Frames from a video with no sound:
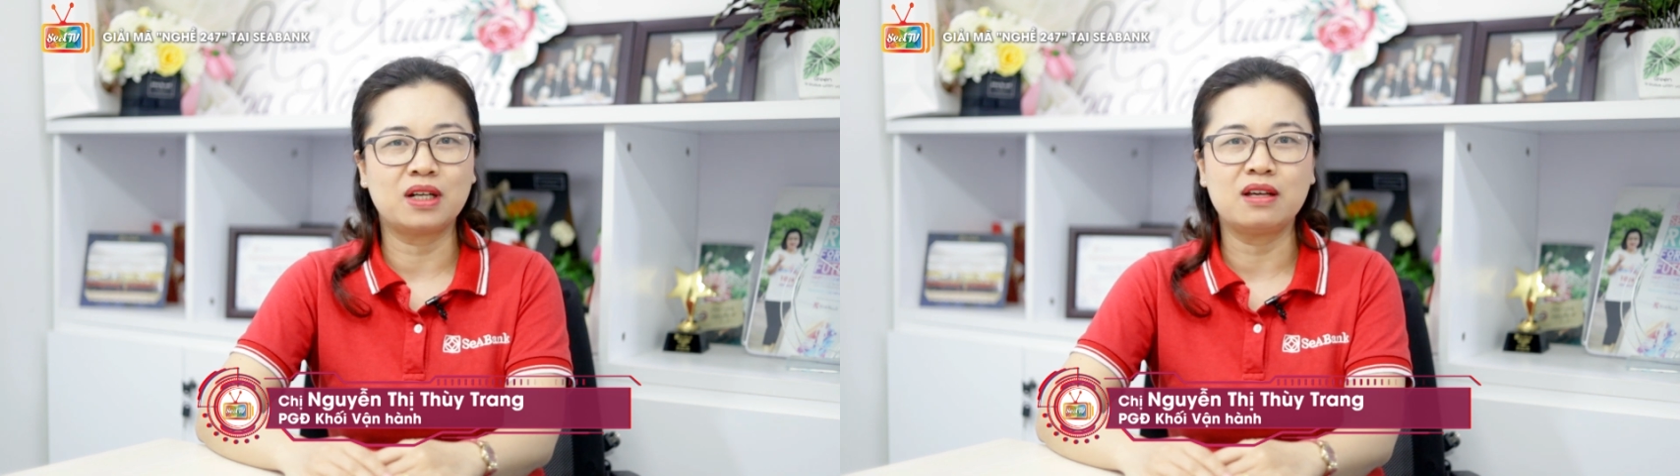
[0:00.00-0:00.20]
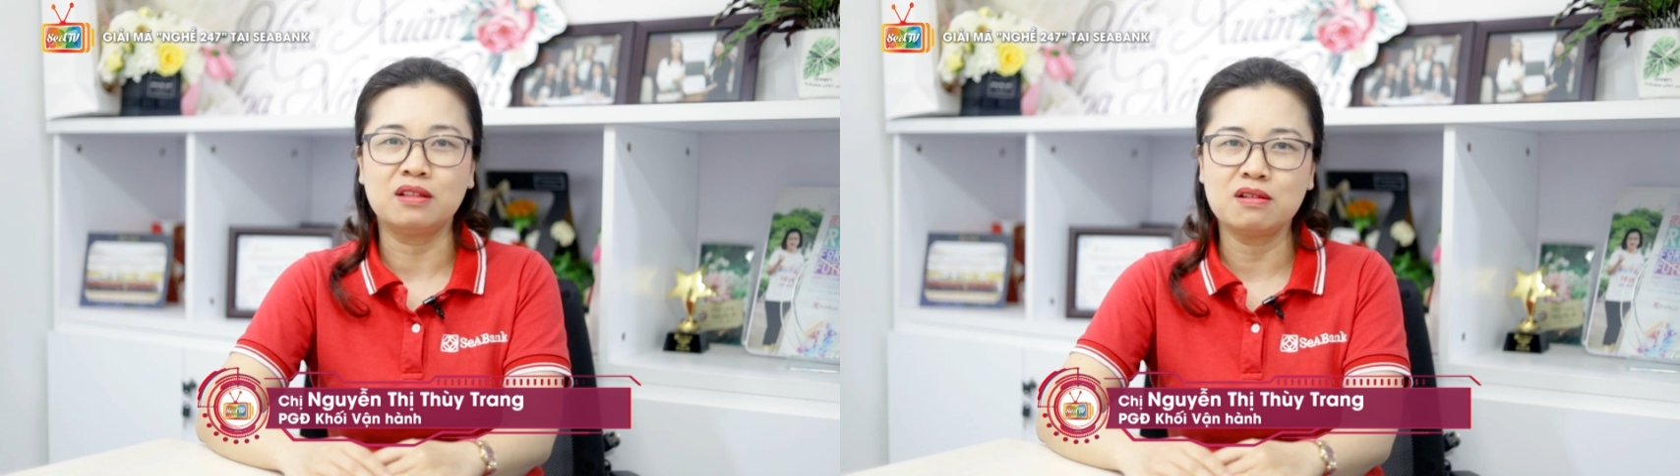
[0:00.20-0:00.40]

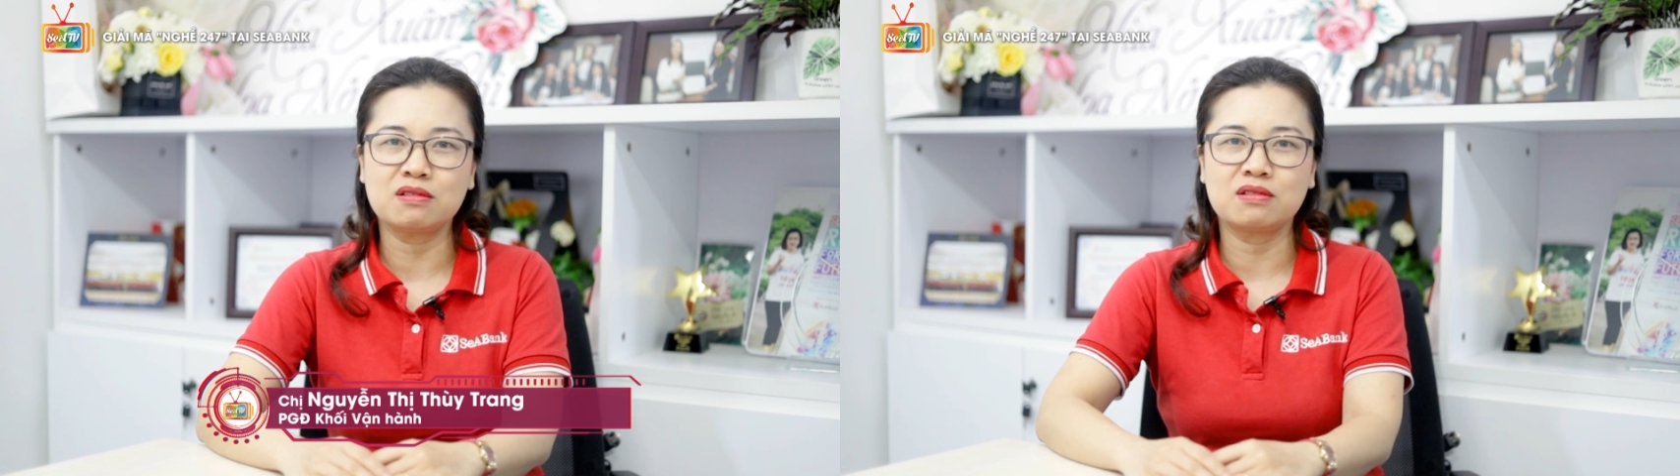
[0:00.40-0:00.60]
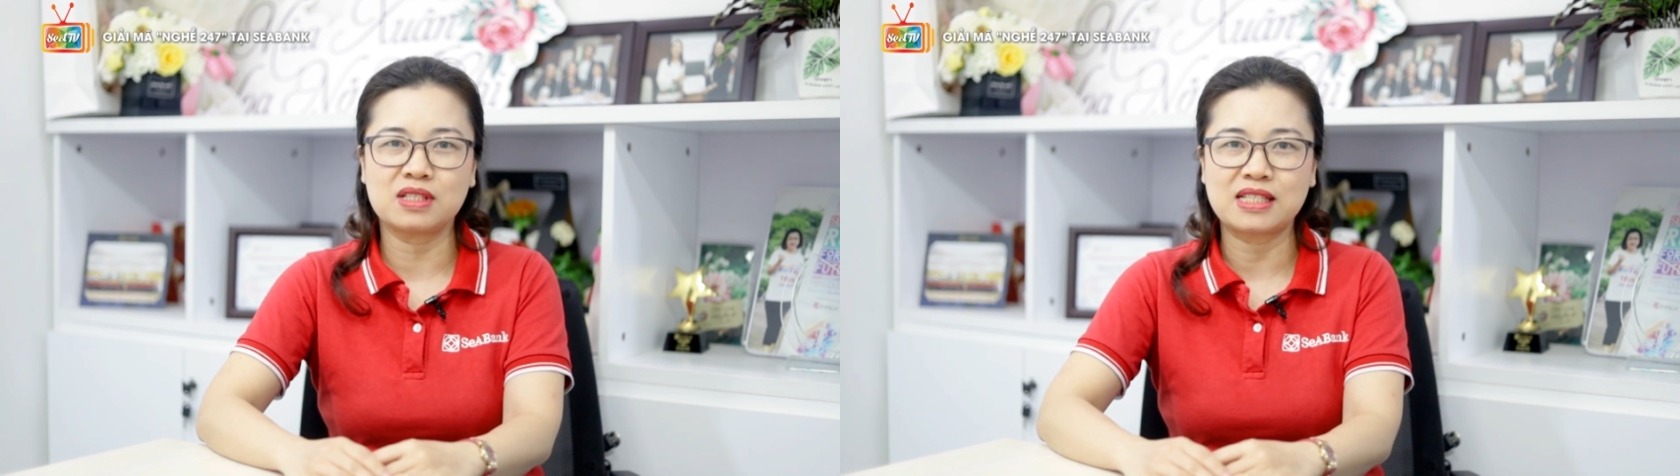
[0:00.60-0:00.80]
kiến thức
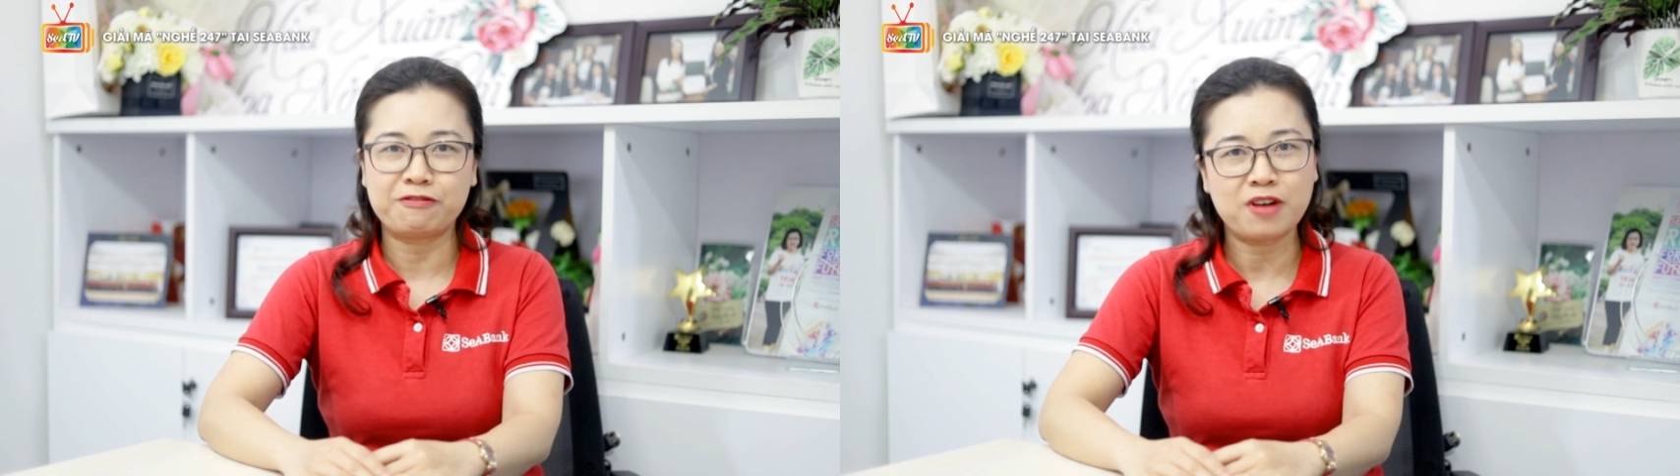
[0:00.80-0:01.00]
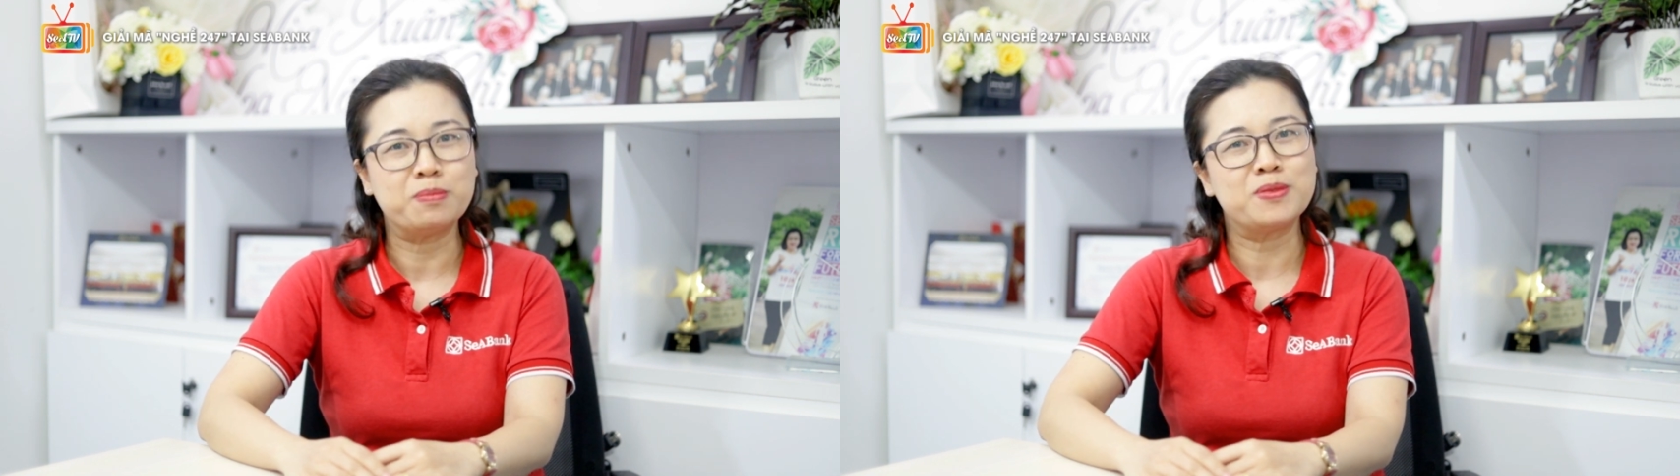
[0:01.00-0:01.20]

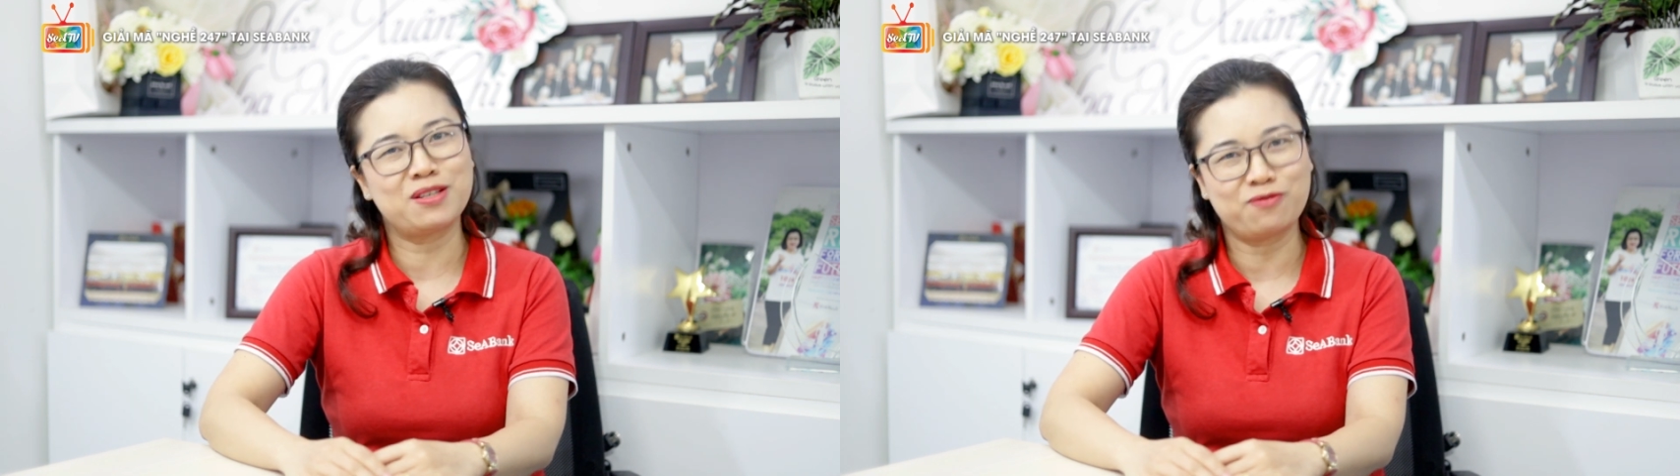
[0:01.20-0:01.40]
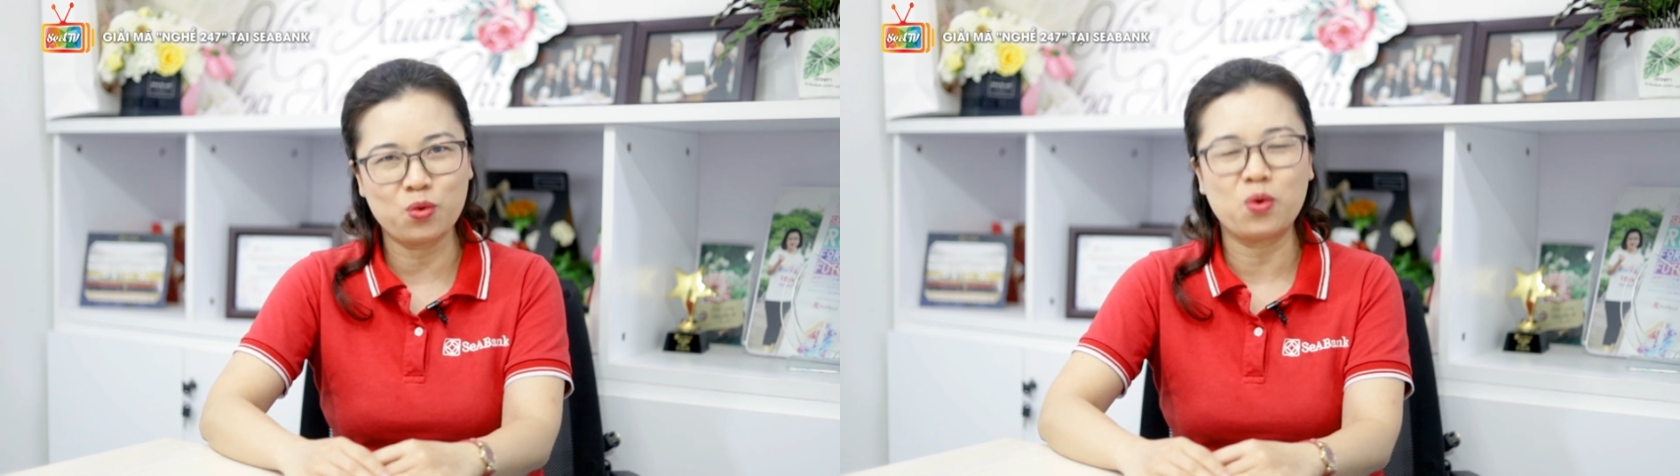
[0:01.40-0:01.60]
sản phẩm
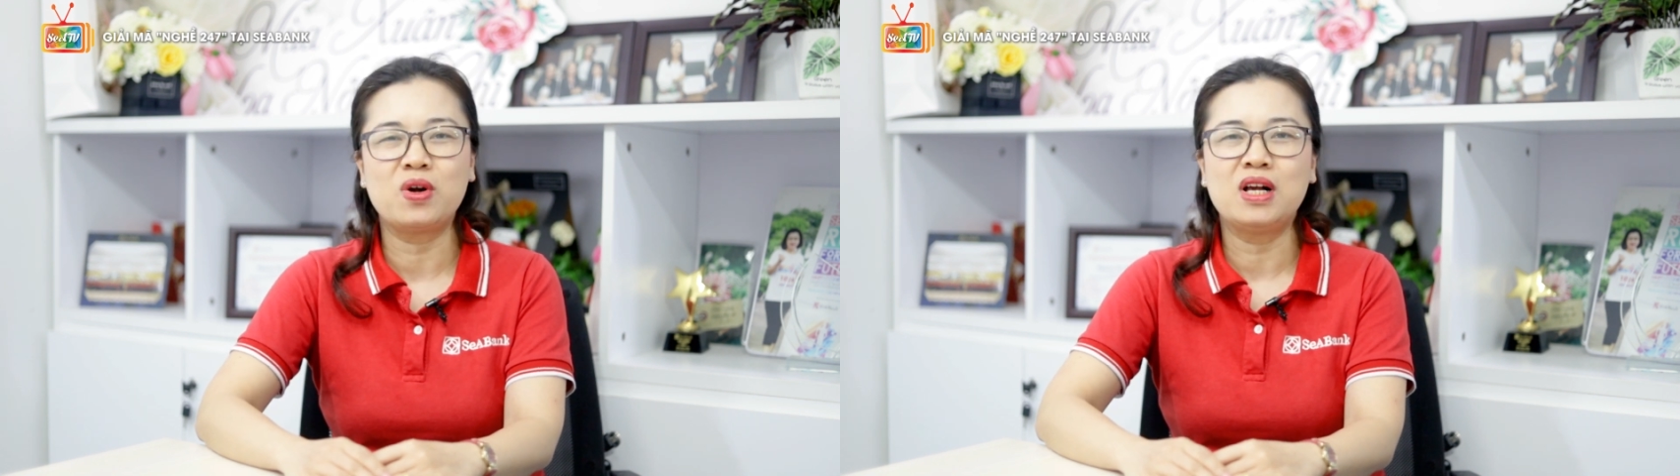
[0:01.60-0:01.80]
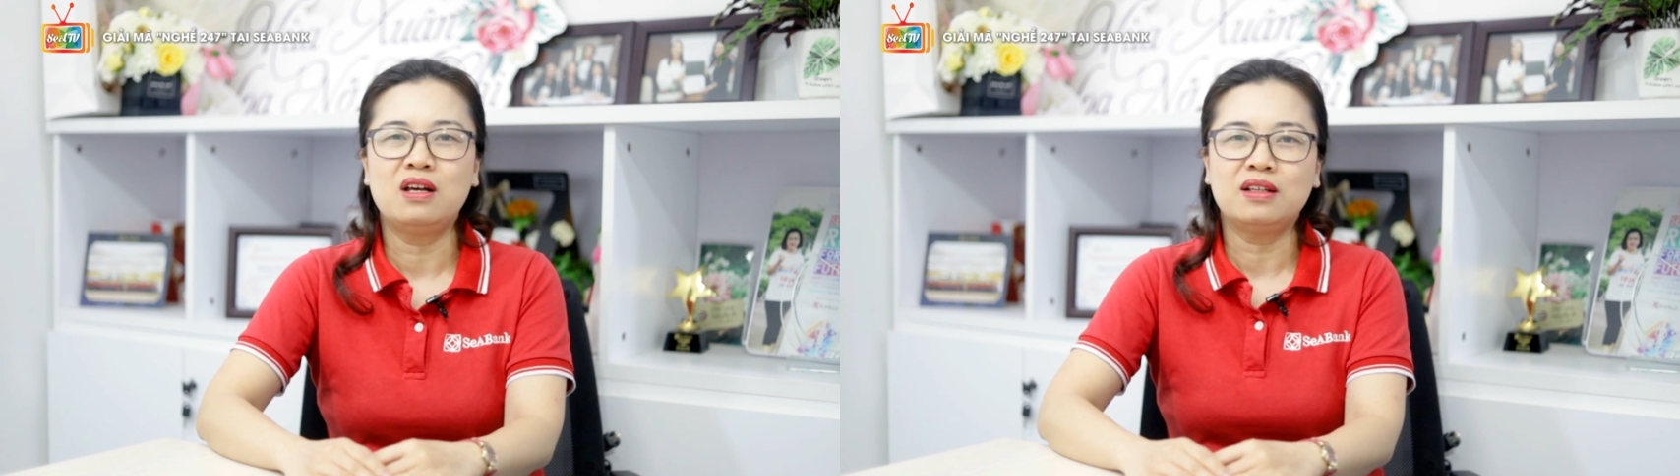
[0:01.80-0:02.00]
dịch vụ
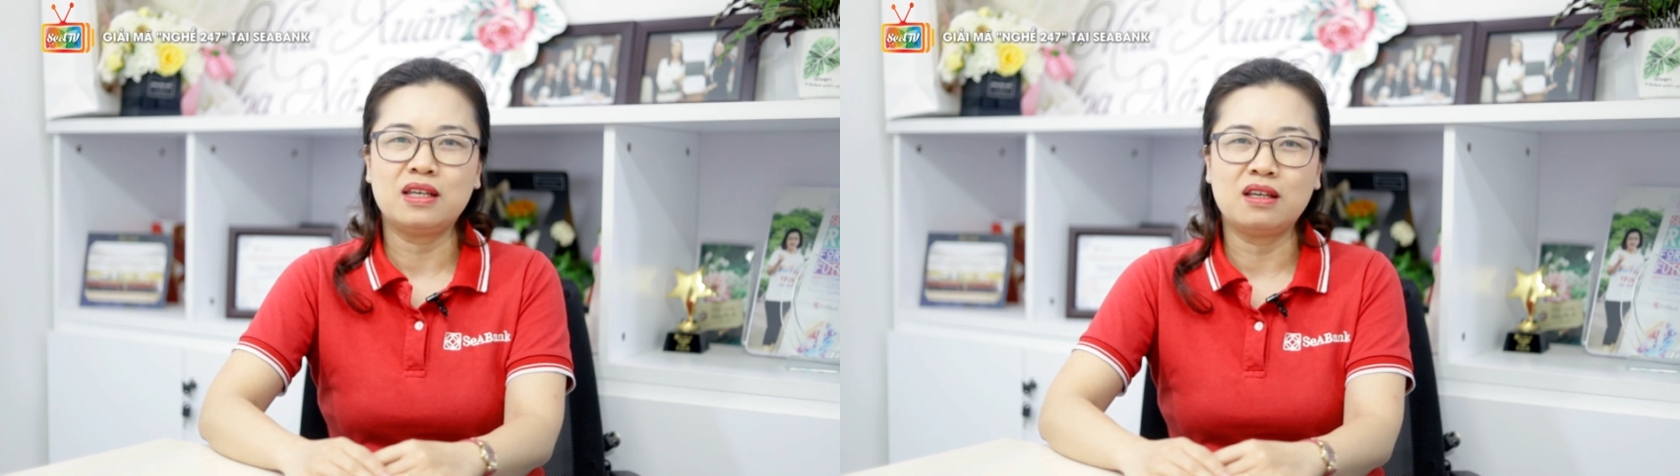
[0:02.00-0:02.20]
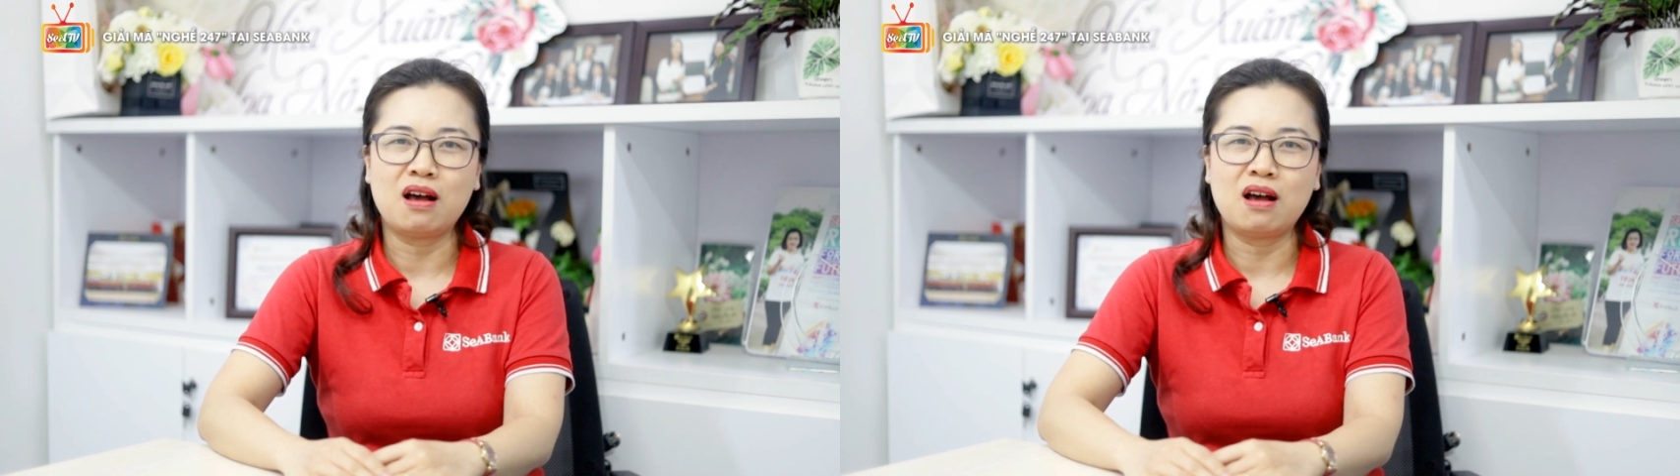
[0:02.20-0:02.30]
thì